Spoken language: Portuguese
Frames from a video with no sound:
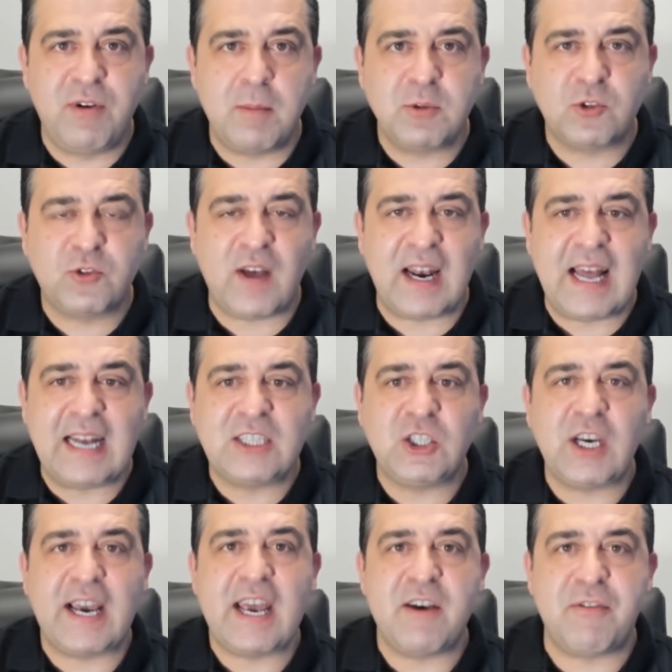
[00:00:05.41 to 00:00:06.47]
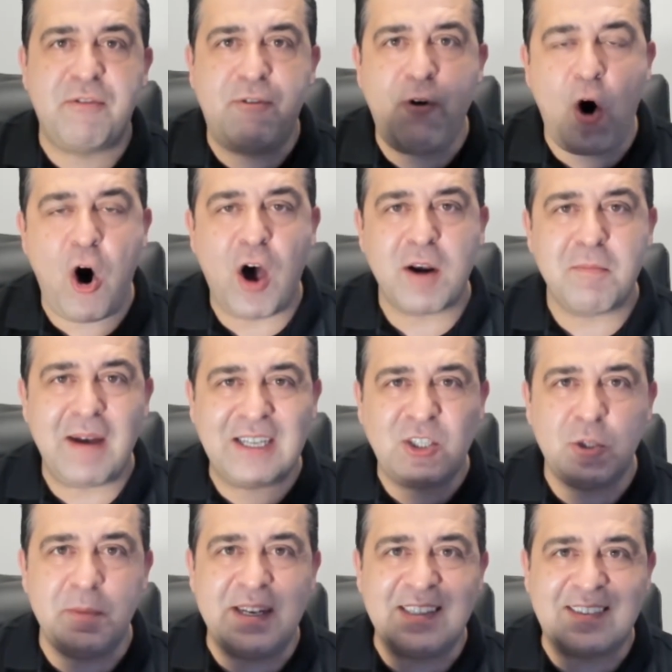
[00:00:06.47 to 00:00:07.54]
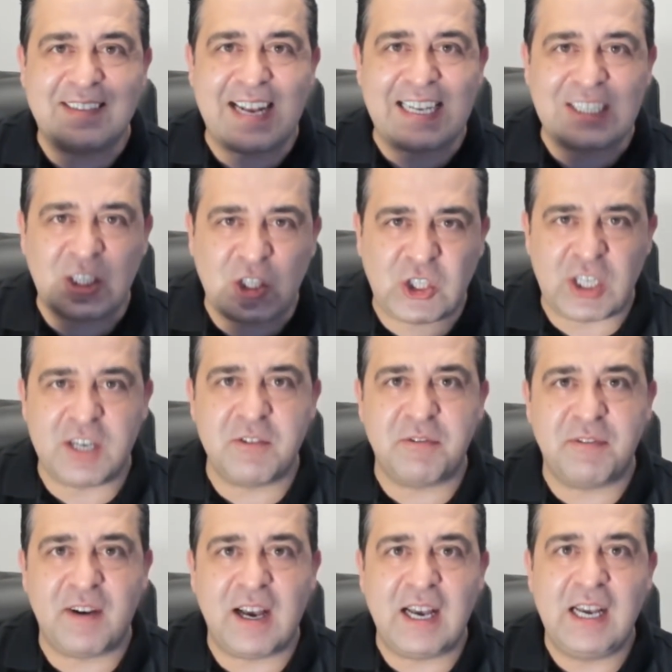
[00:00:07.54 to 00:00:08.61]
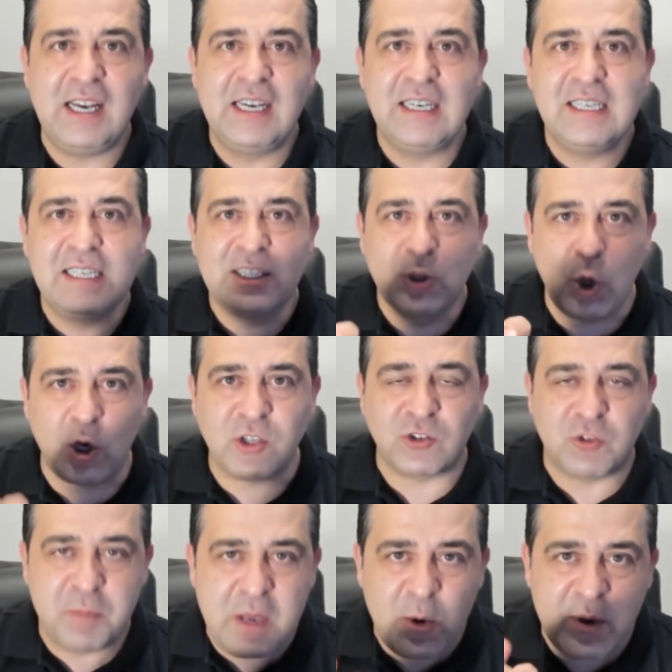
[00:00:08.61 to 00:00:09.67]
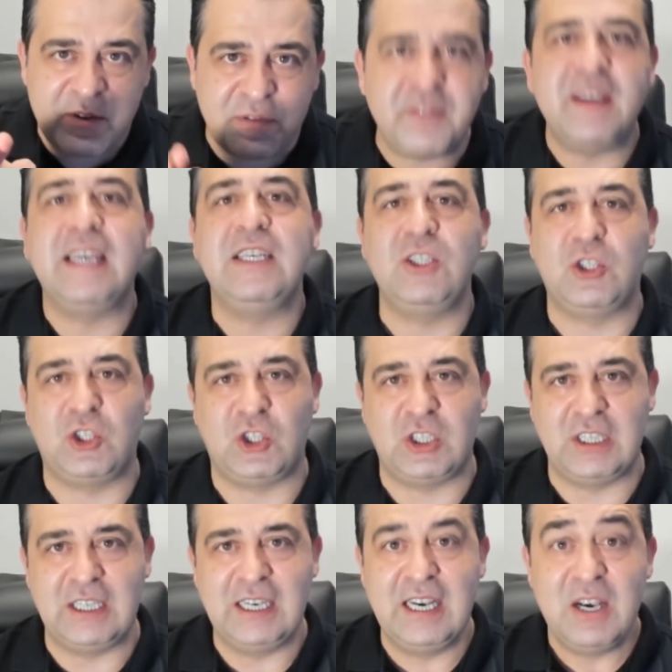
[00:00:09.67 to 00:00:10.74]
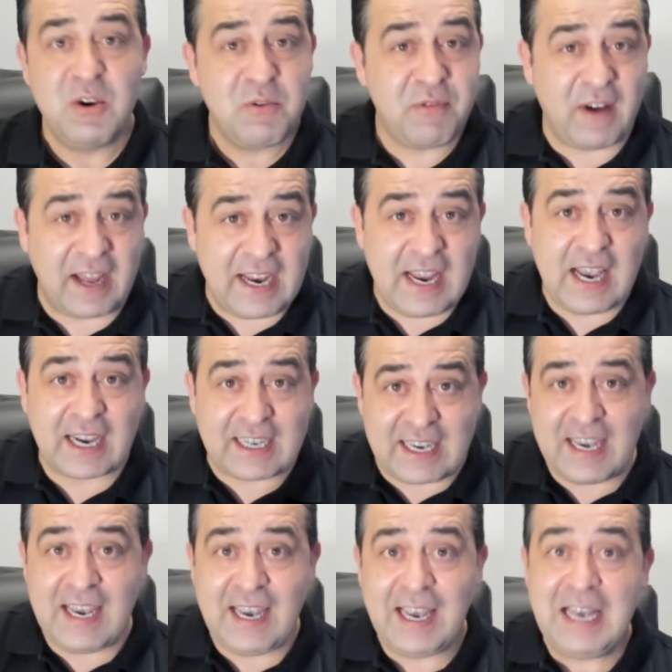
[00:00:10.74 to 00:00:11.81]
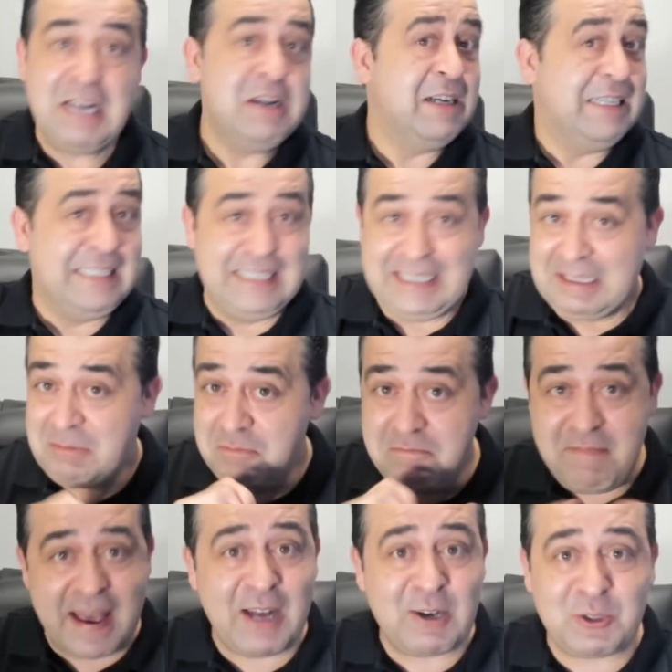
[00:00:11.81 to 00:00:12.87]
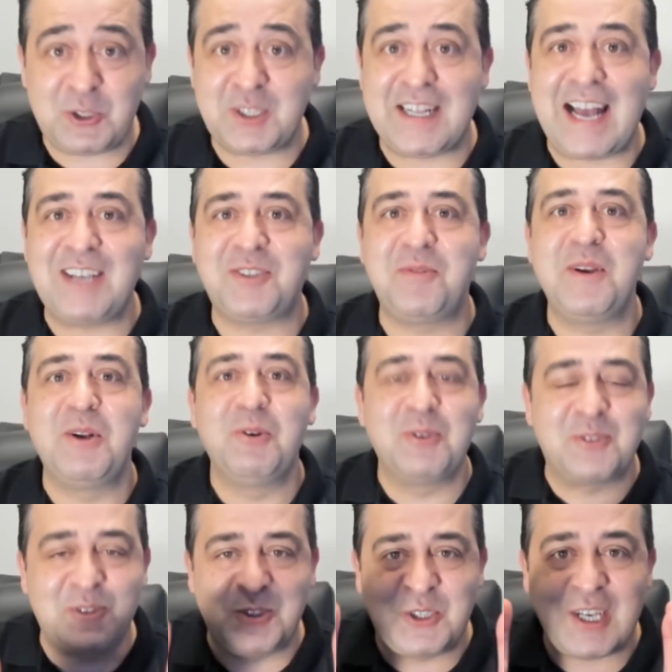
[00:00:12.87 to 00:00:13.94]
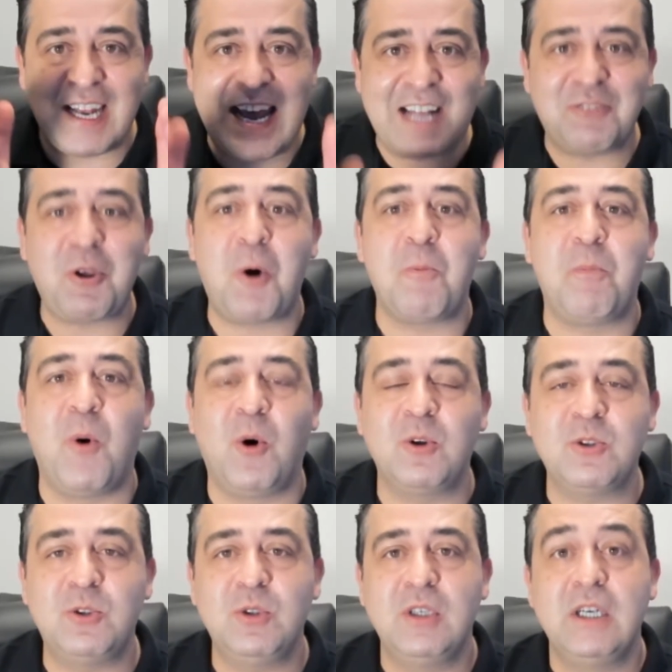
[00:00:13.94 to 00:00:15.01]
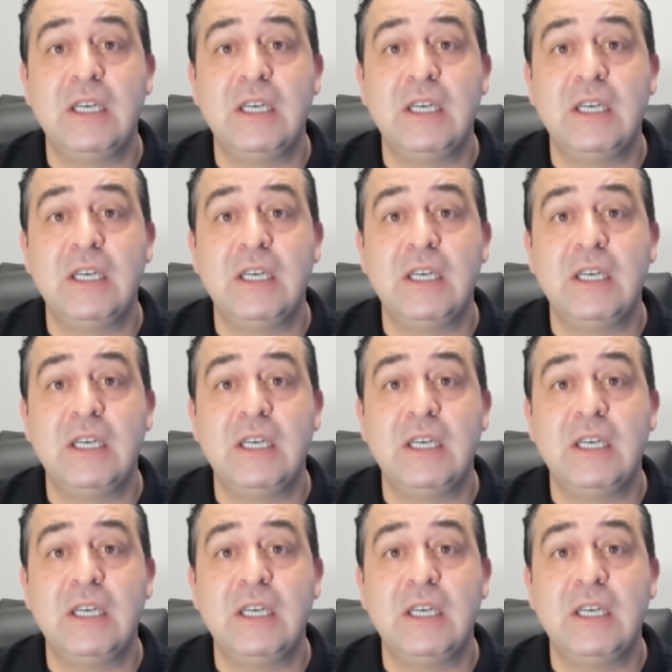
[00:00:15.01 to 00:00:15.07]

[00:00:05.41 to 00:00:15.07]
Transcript: vamos falar de reforma administrativa 2020. Farei aqui menos de 10 minutos, direto ao ponto,